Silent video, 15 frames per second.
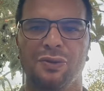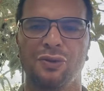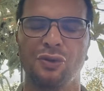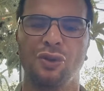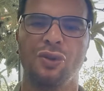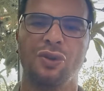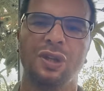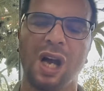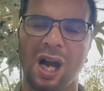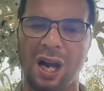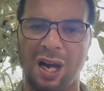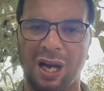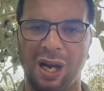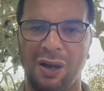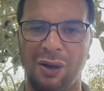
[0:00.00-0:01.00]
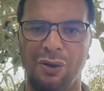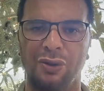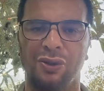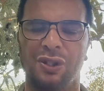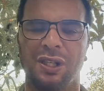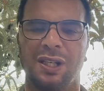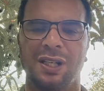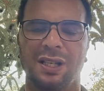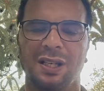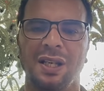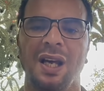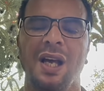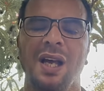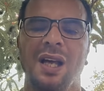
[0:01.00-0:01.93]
Çünkü daha önceki